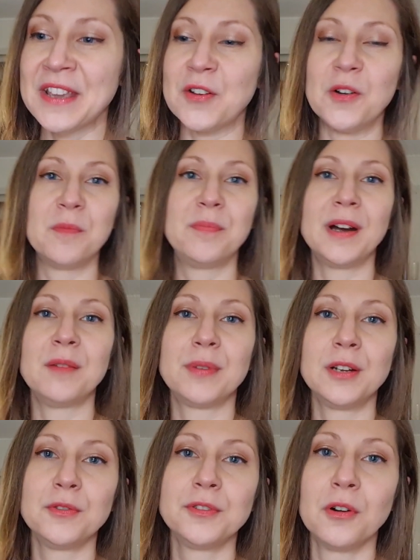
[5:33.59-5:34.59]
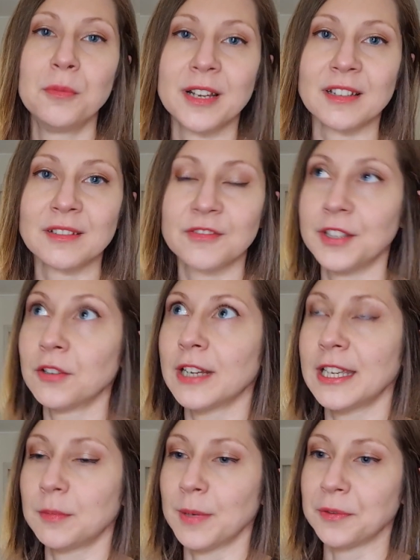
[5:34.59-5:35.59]
euh, pas, le dieu romain, hein. enfin non,
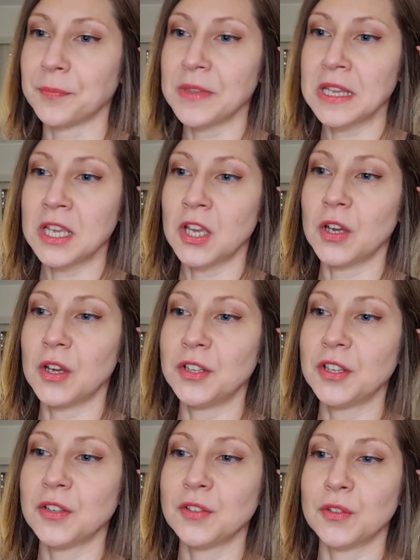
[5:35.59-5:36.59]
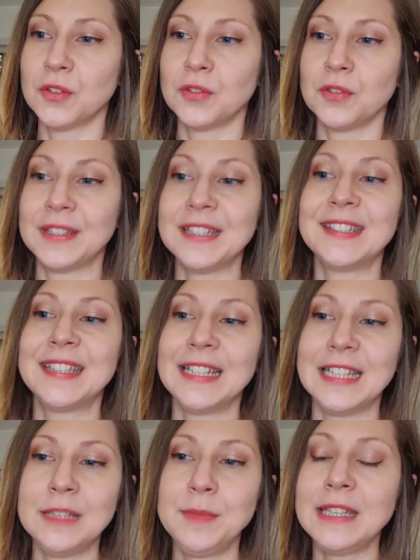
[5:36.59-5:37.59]
grec, pardon. Euh, non, non, de, tester
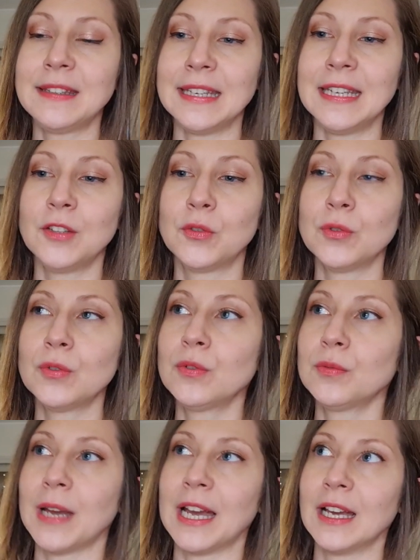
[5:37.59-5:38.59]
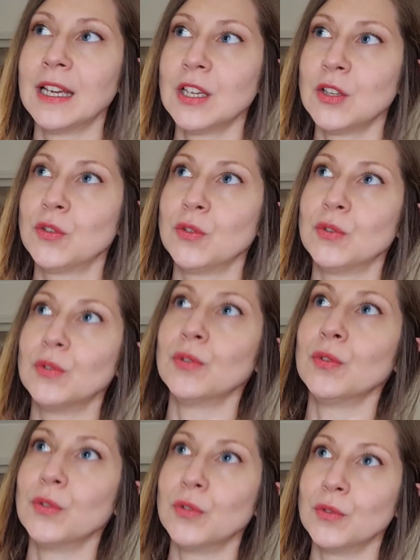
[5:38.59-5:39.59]
les limites et bah, de,
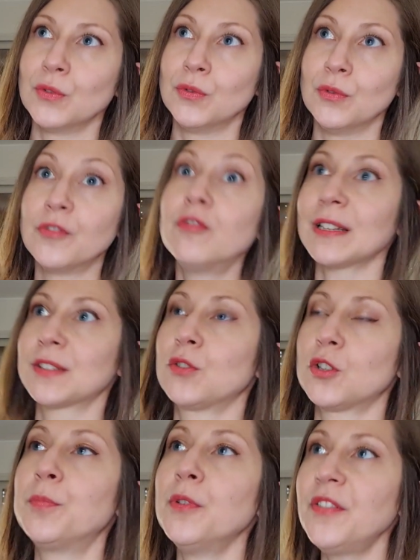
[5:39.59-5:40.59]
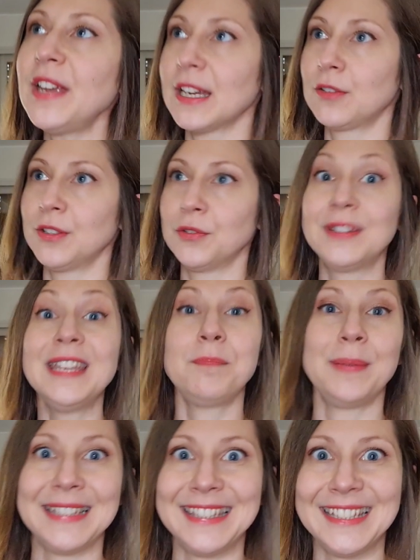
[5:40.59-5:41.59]
de, voir ce que je peux faire, quoi, de
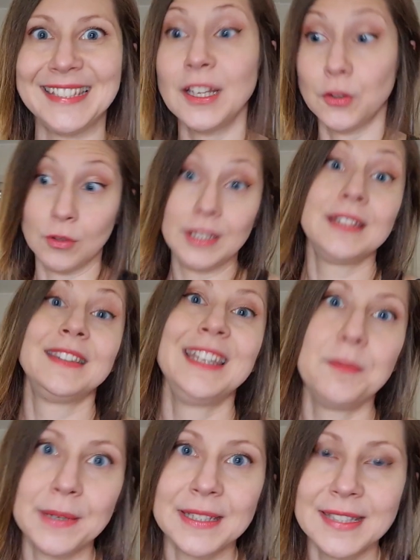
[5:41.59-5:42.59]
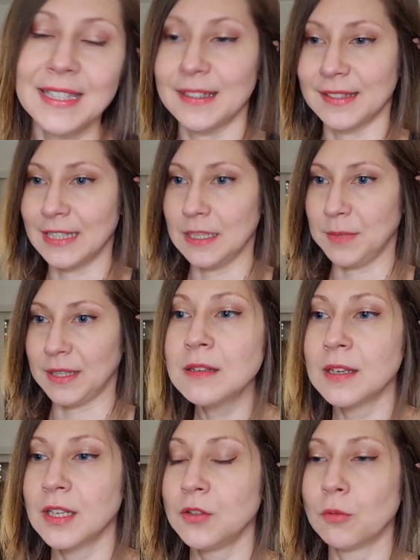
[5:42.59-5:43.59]
dépasser ça, de les dépasser, ces limites.
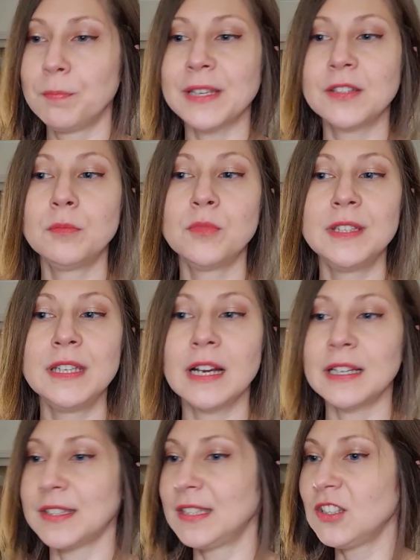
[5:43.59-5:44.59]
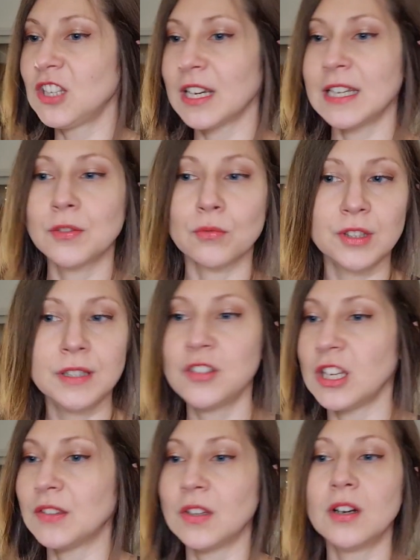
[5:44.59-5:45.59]
Donc personne ne me dira si j'ai raison, si
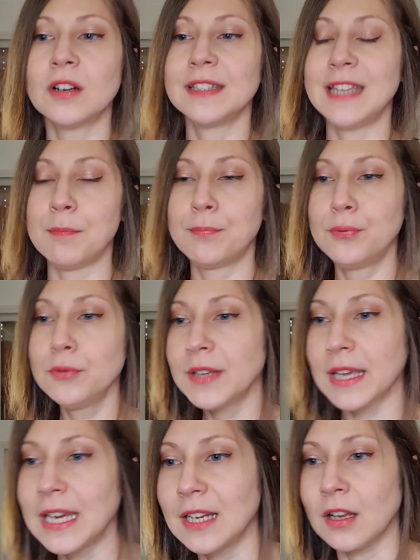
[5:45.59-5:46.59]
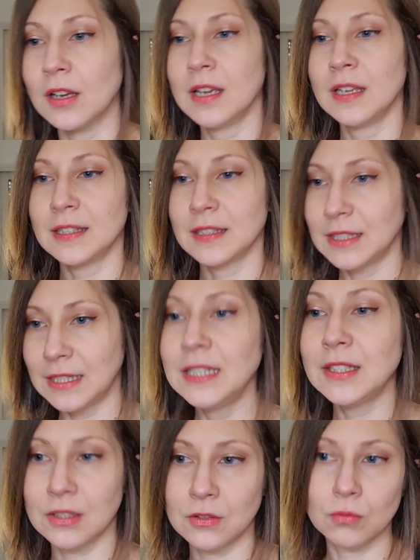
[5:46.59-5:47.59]
j'ai tort, il n'y a plus de règles
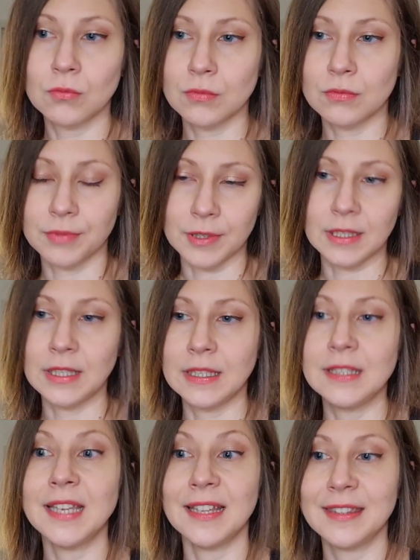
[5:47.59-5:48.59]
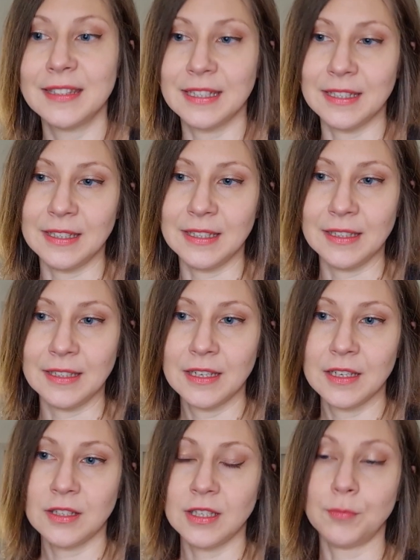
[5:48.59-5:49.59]
qui sont, enfin, qui, qui, il
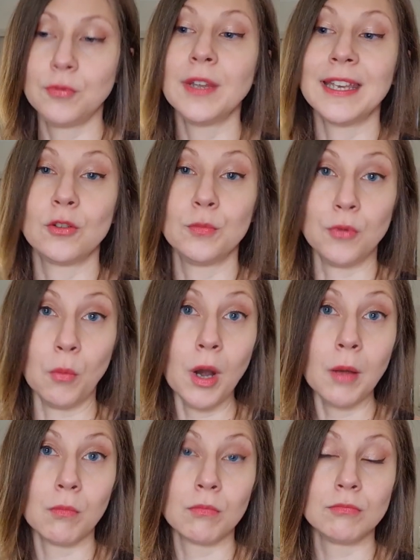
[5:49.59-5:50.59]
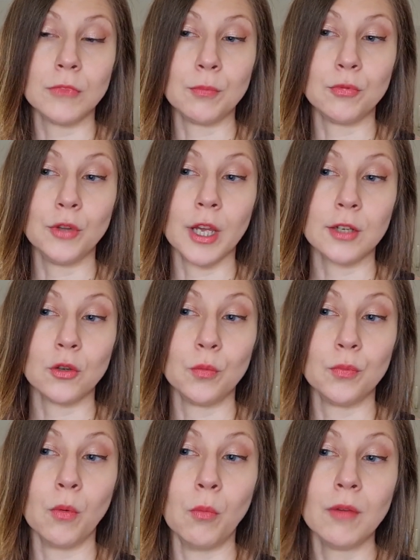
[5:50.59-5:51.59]
n'y a plus de règles pour moi plus de règles
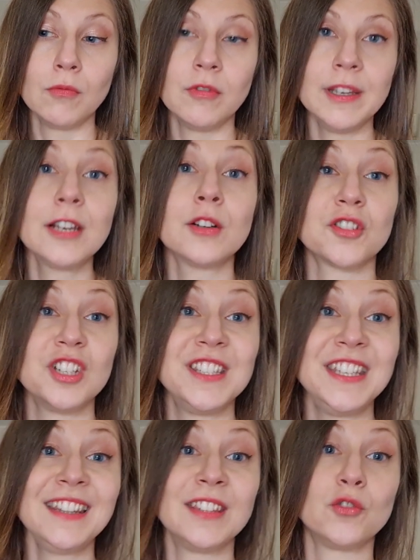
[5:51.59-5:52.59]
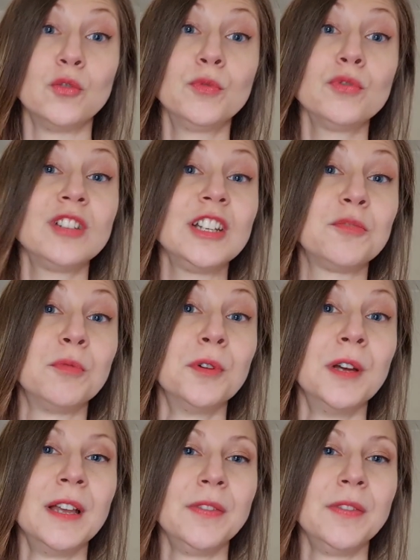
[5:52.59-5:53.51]
pour moi. Vous voyez, quand j'hésite, je me touche les cheveux.